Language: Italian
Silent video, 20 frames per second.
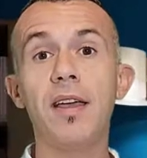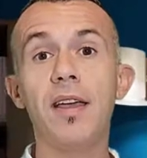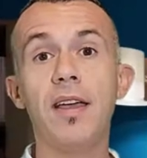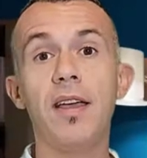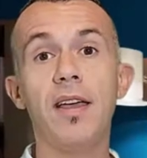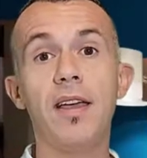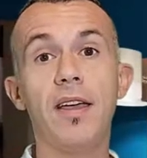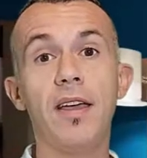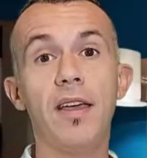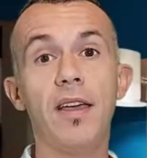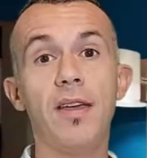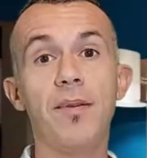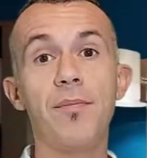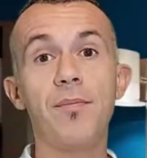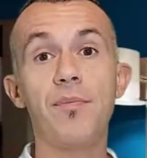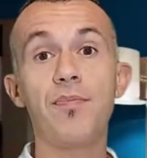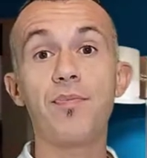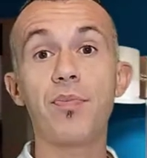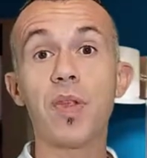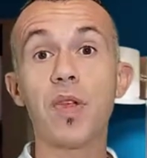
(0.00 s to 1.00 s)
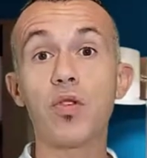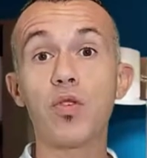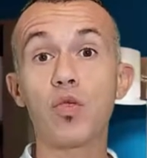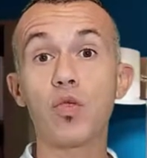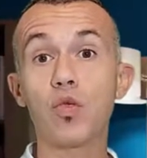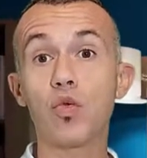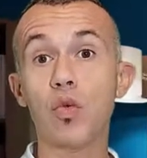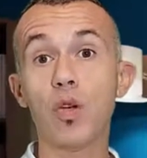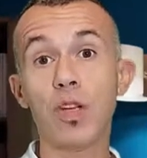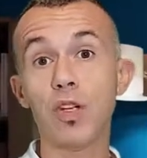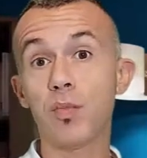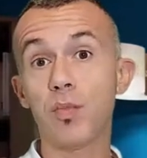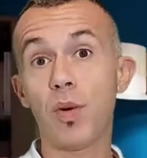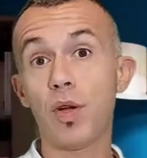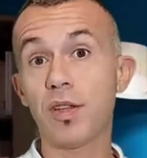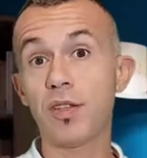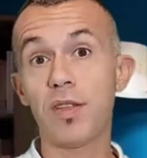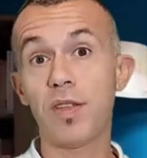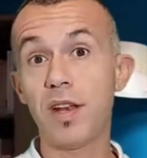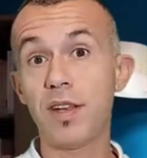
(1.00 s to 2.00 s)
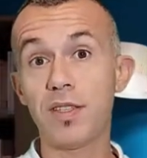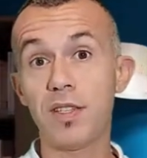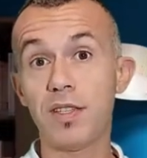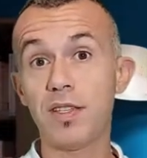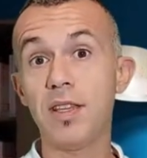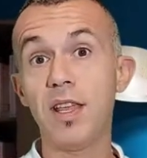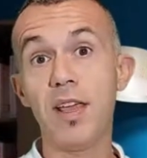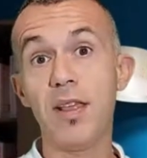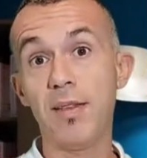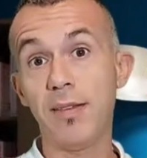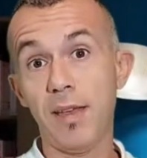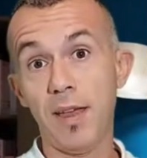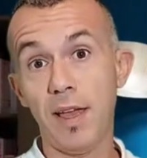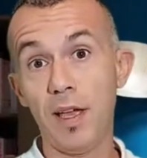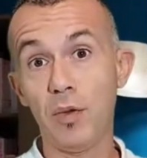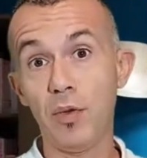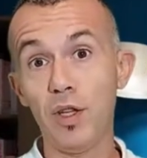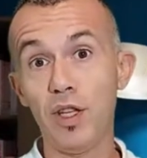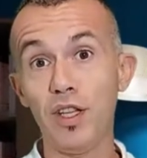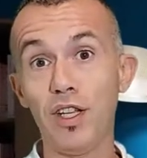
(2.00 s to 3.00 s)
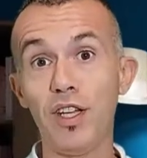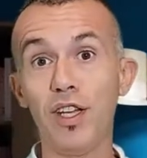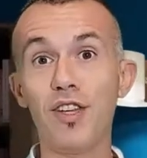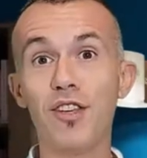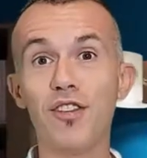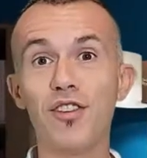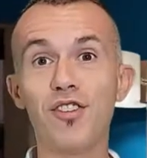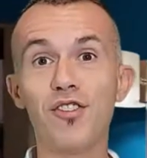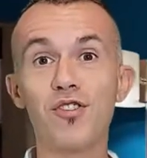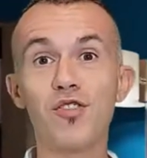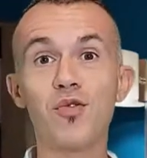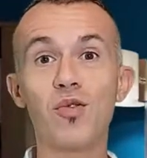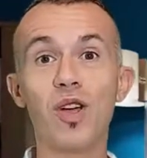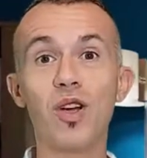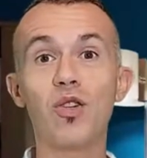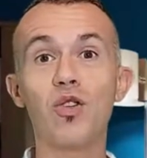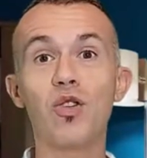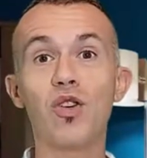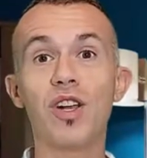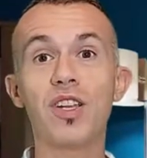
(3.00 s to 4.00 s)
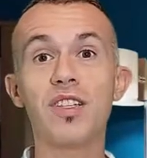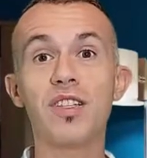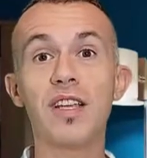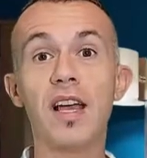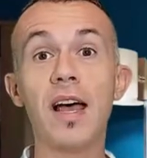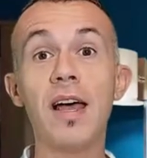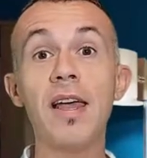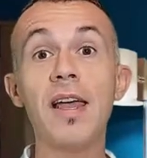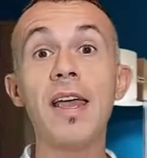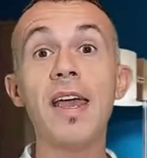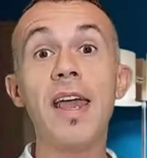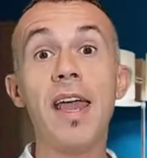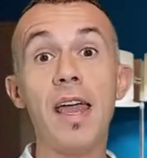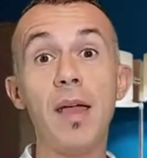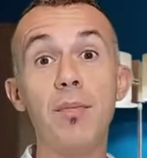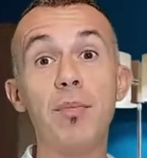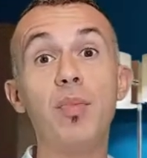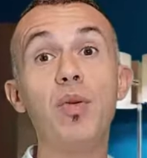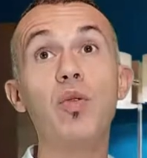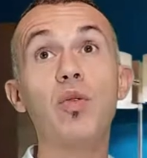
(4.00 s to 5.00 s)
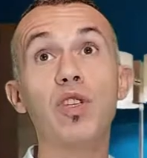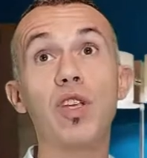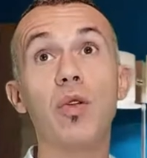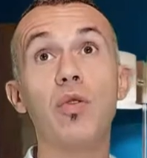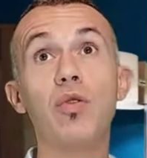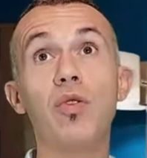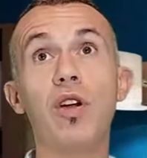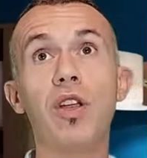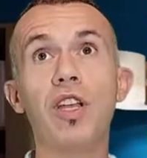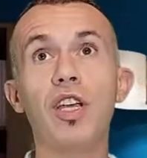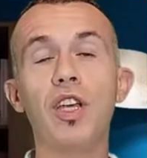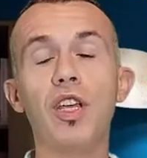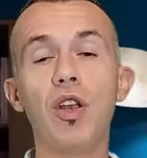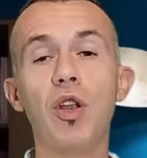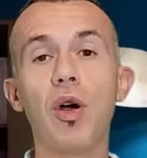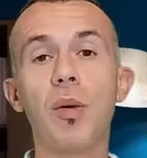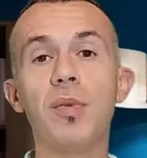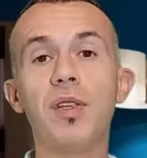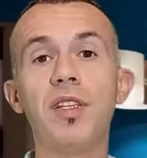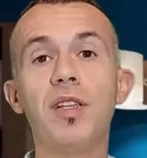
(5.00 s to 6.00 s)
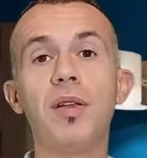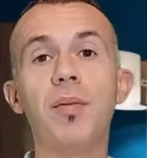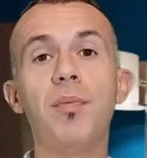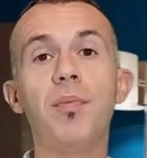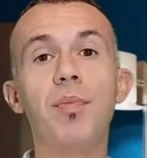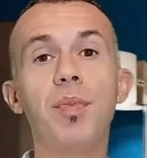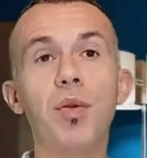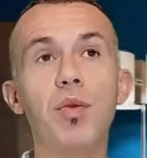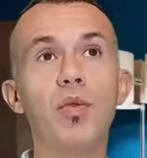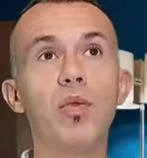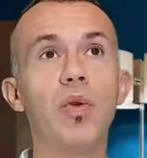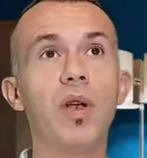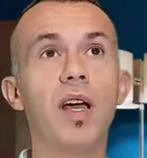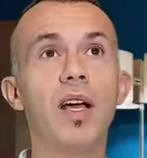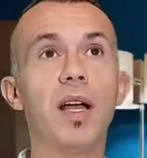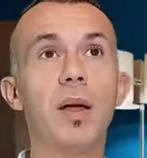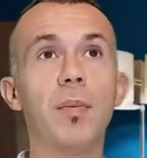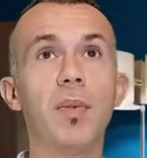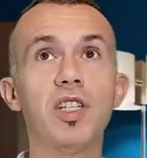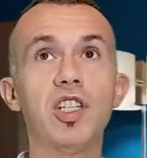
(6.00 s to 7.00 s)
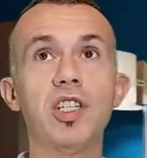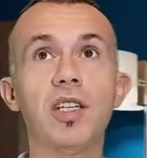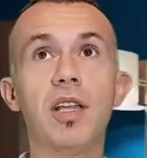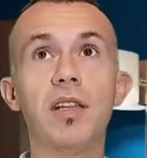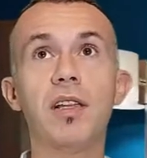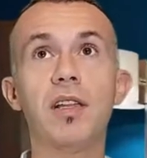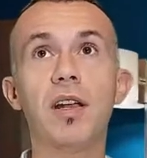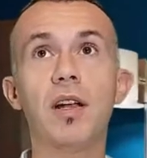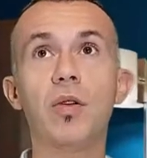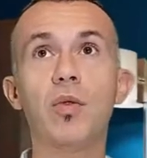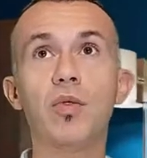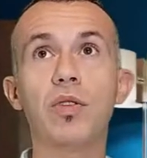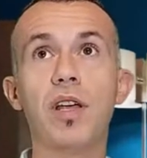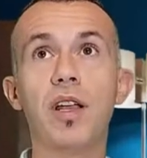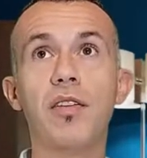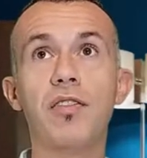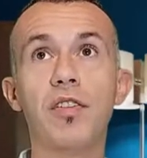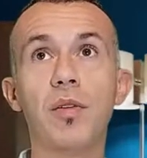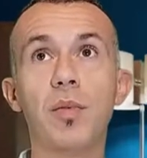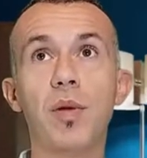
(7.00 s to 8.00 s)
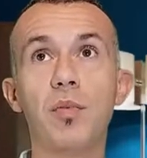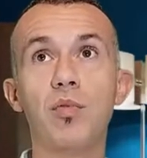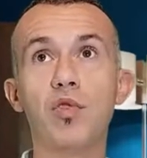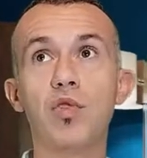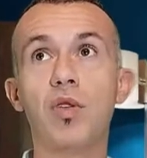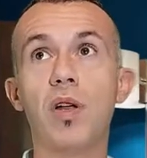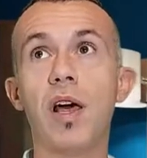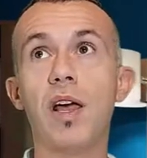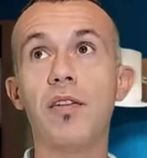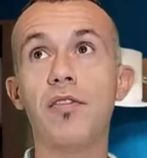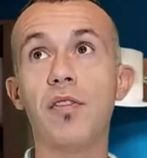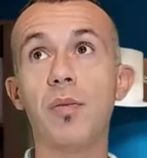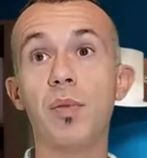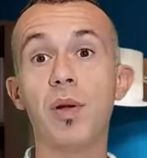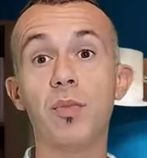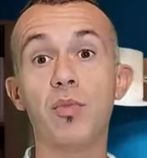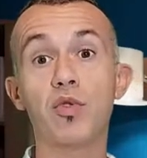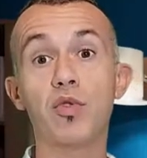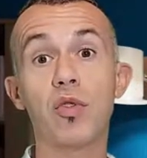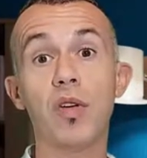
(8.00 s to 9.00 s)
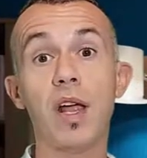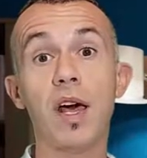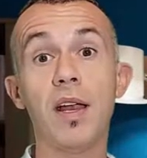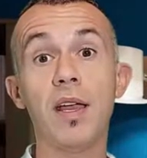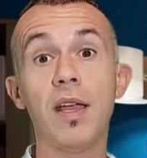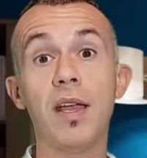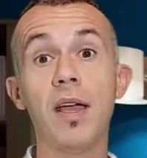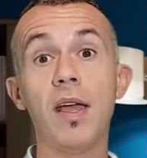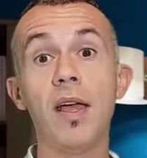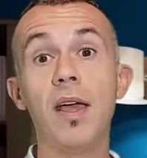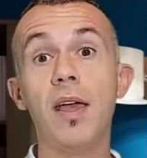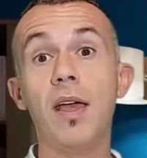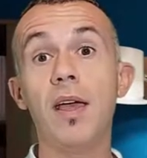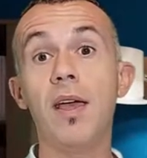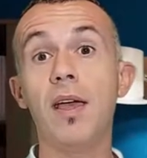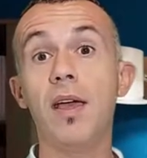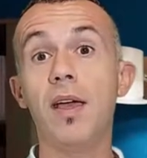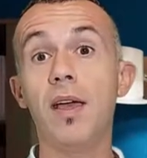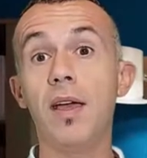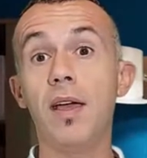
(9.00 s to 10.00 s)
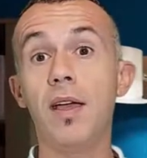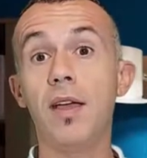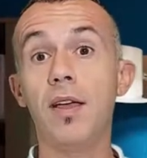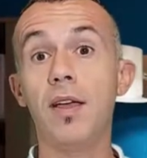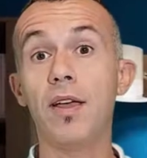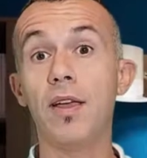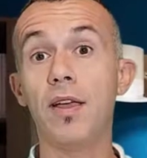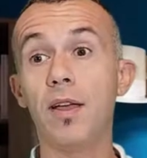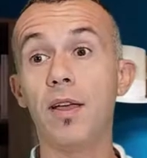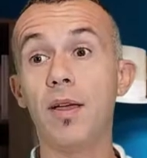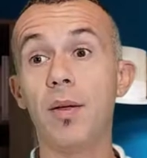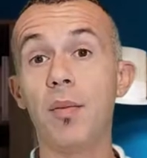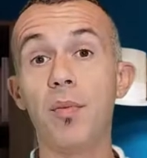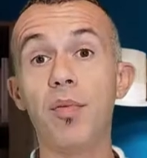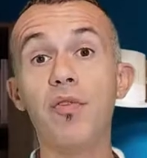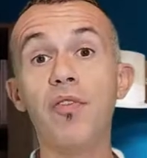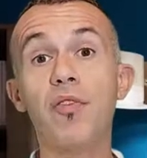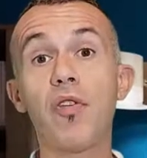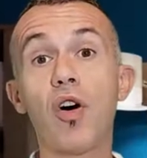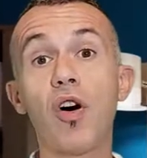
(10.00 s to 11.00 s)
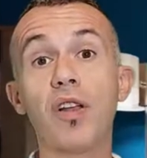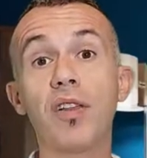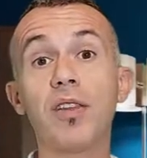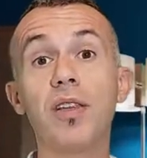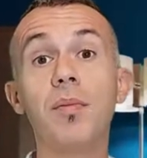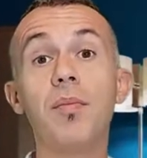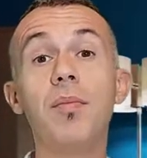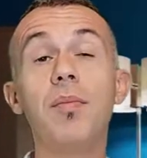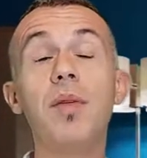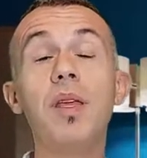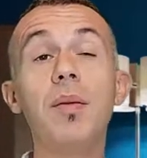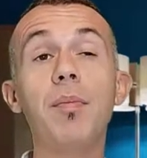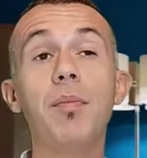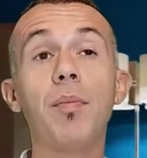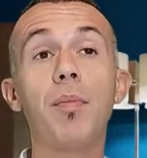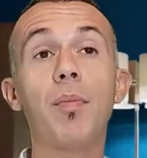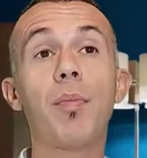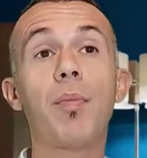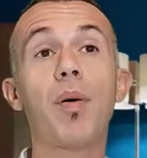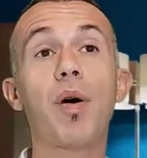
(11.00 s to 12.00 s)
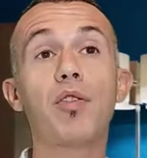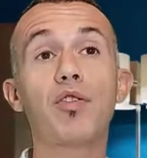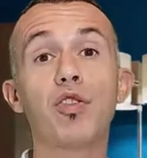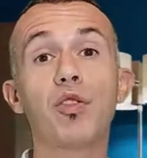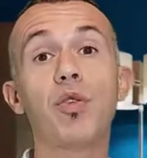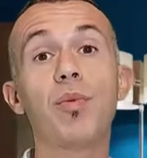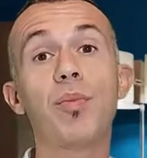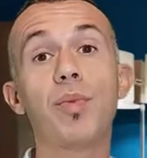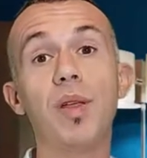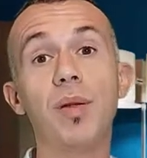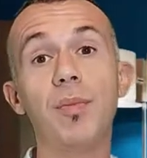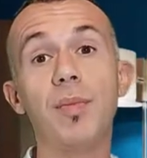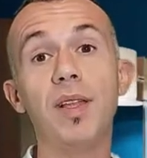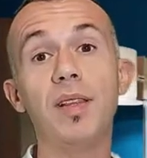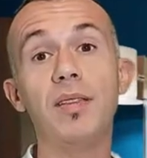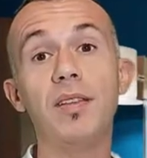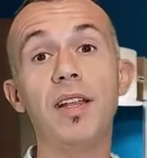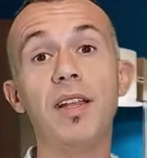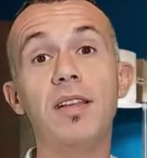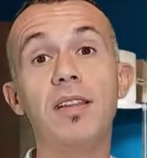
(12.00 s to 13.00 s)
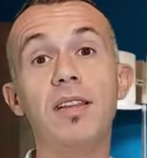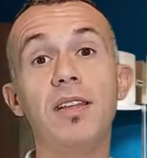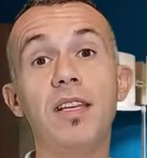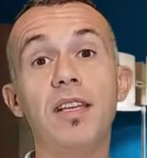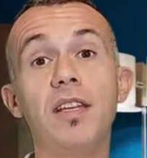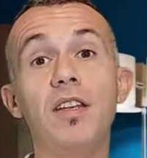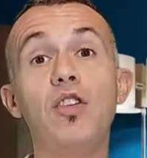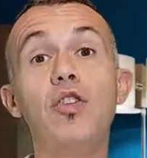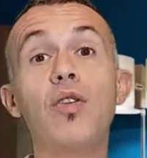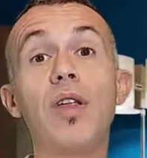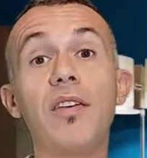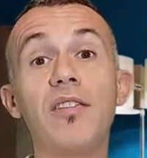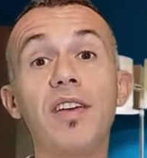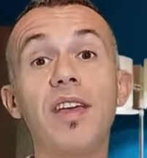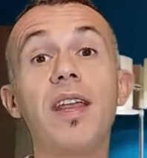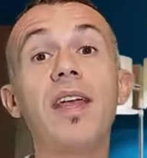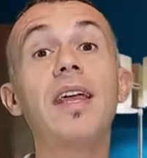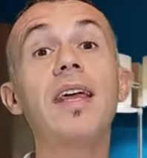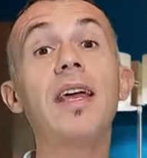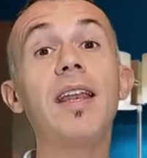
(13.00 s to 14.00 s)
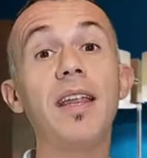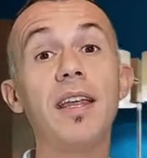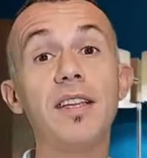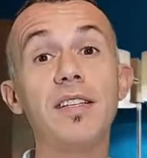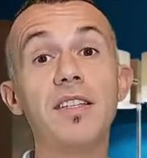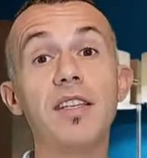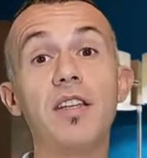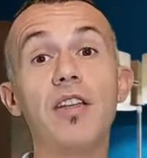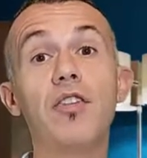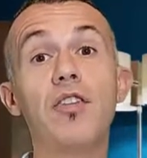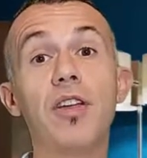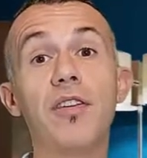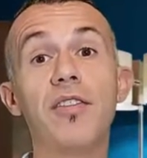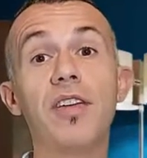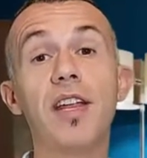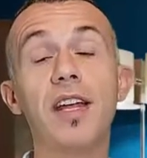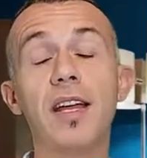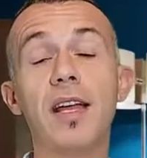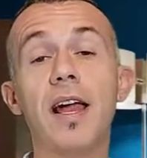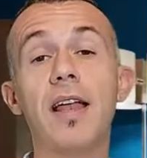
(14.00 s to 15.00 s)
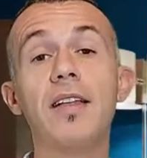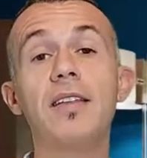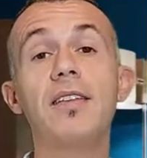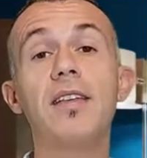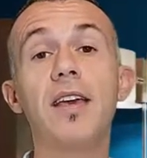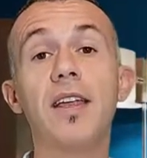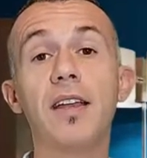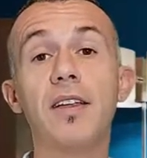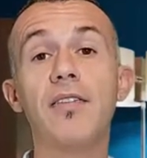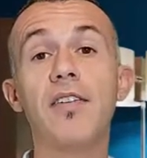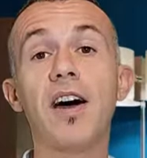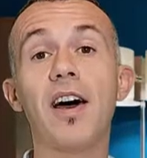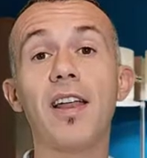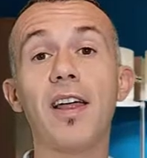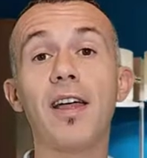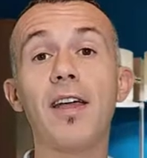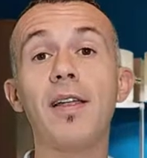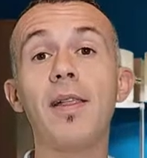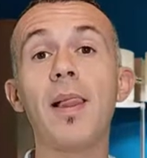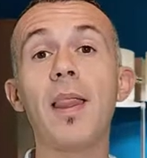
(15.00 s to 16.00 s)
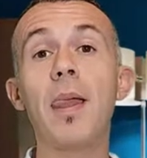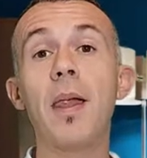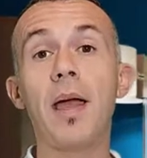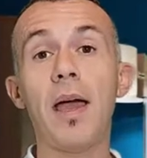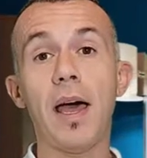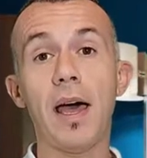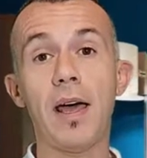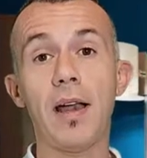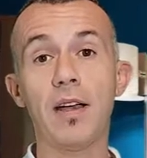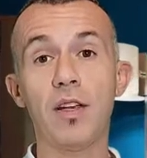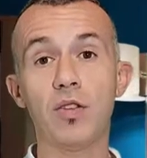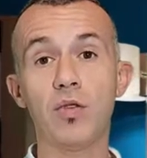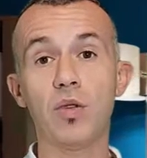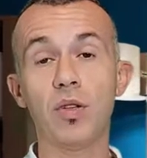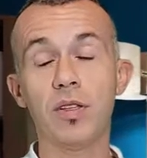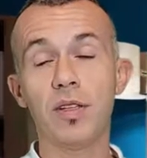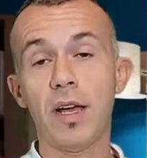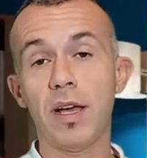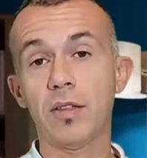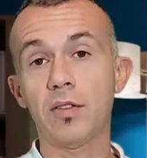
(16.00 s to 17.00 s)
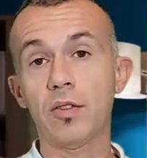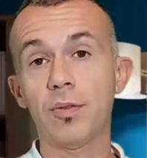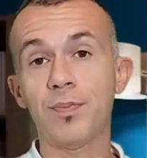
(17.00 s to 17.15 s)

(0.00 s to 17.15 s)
ehm, sugli sport di resistenza e quindi sulla corsa e più si allungano i chilometri più la capacità di reclutare fibre muscolari, fibre muscolari eh, più forti mi possono permettere di non avere crisi, di non avere cale, di arrivare a al risultato.